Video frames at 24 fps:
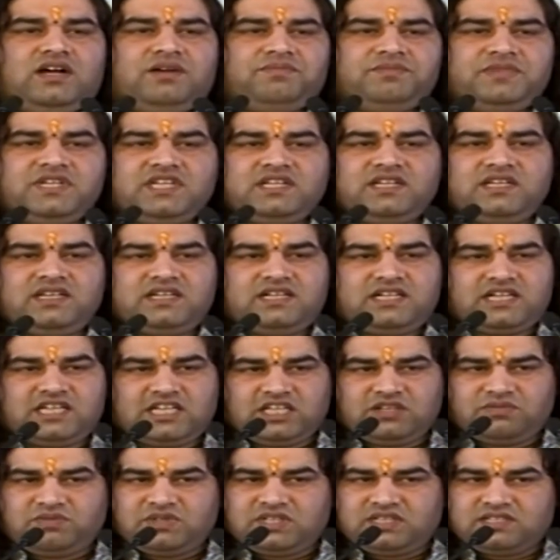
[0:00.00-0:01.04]
अमीरी
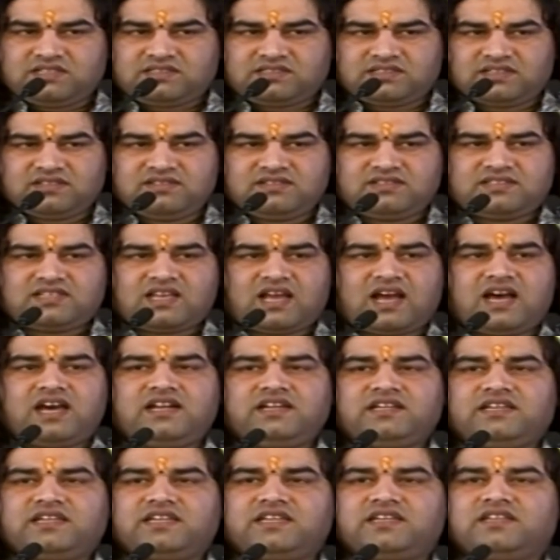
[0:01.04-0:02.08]
गरीबी
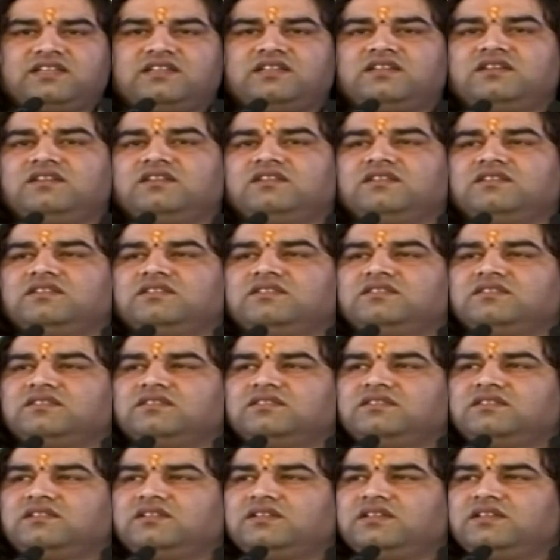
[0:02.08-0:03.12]
संसार की
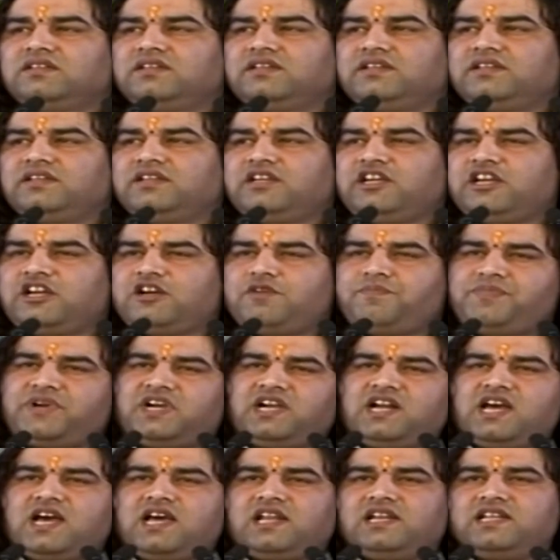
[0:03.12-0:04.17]
एक
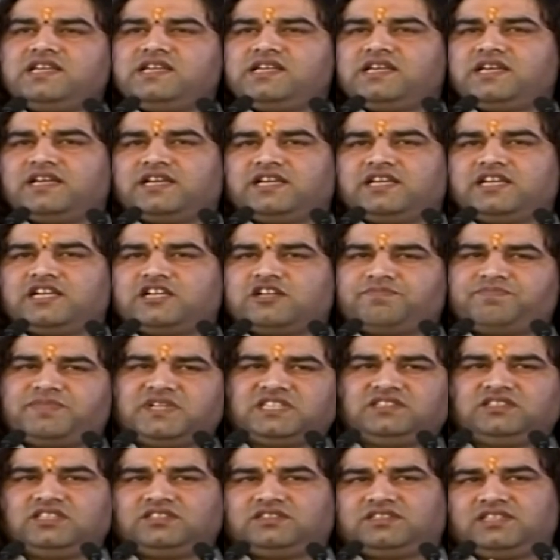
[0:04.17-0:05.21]
प्रणाली है एक
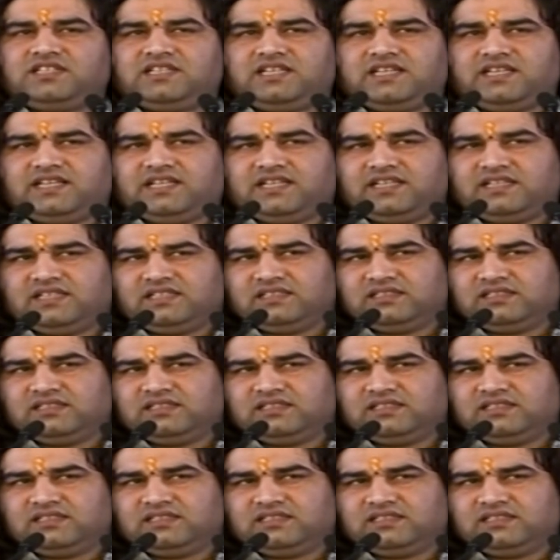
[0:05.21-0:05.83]
पद्धति है